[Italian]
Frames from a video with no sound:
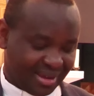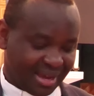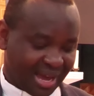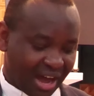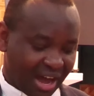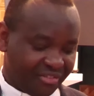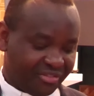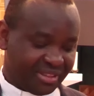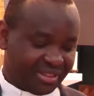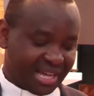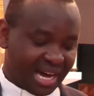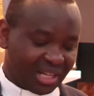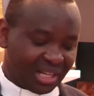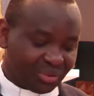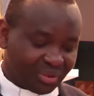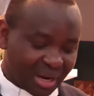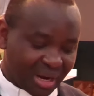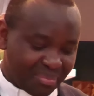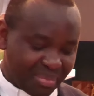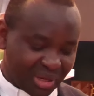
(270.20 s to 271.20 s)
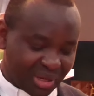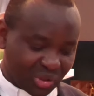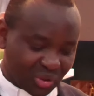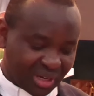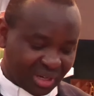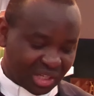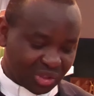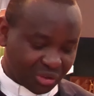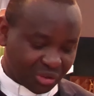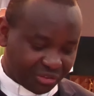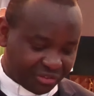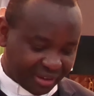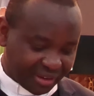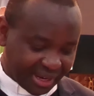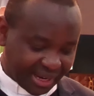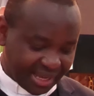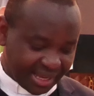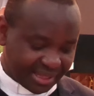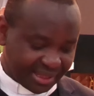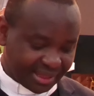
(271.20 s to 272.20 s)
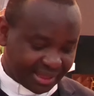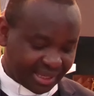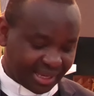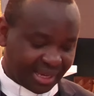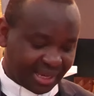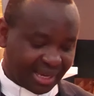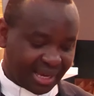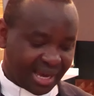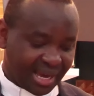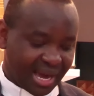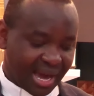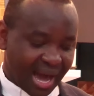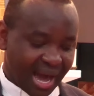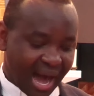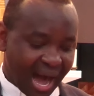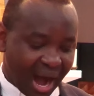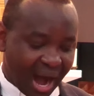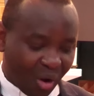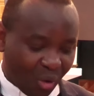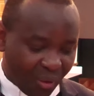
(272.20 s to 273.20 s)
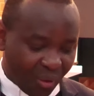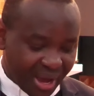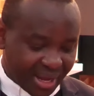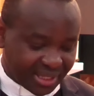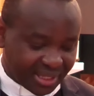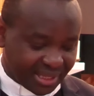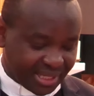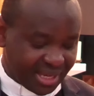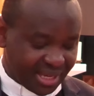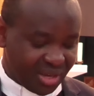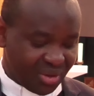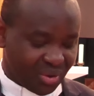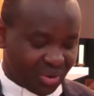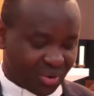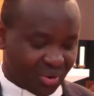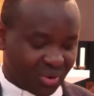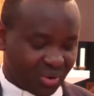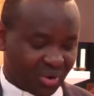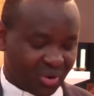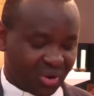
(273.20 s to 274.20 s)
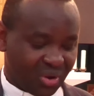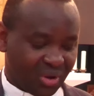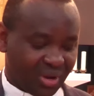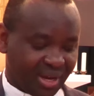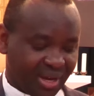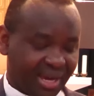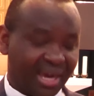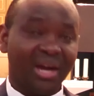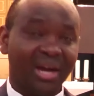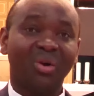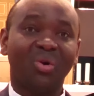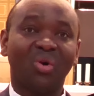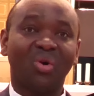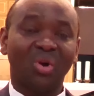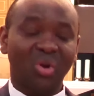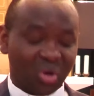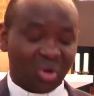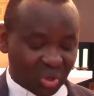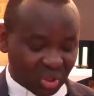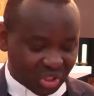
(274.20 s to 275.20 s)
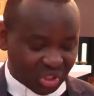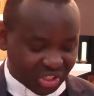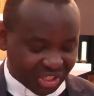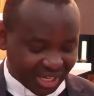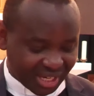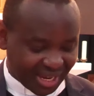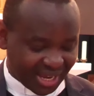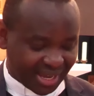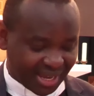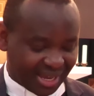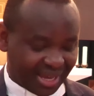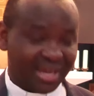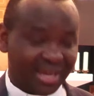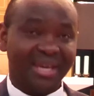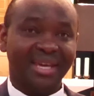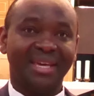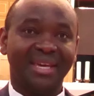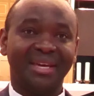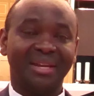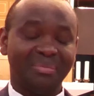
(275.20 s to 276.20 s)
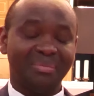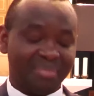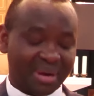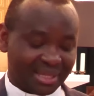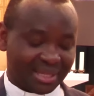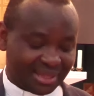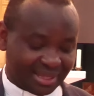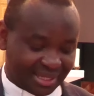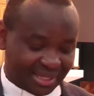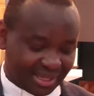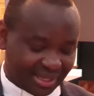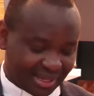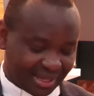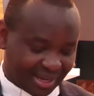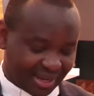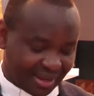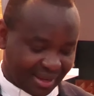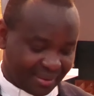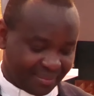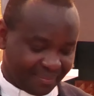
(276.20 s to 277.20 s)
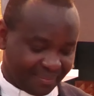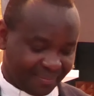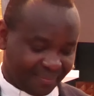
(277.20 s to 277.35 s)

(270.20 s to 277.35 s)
affidando la persona sofferente a quel Dio che conosce Gesù il patire,